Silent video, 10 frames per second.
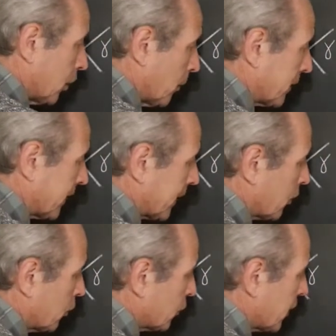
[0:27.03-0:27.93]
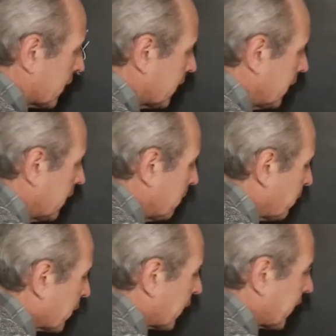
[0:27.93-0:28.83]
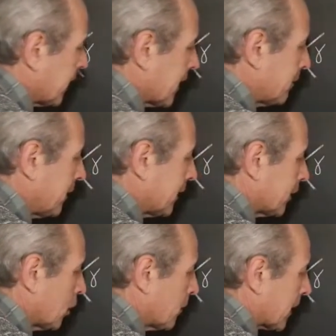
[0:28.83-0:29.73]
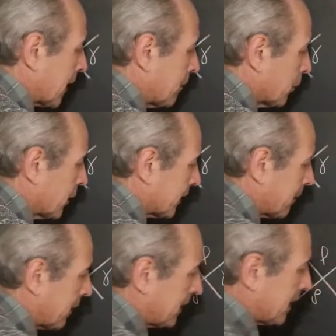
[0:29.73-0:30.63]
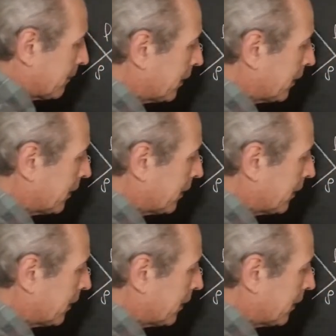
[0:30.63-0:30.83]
Y lo vas a reconocer porque generalmente te lo marcamos de esta manera.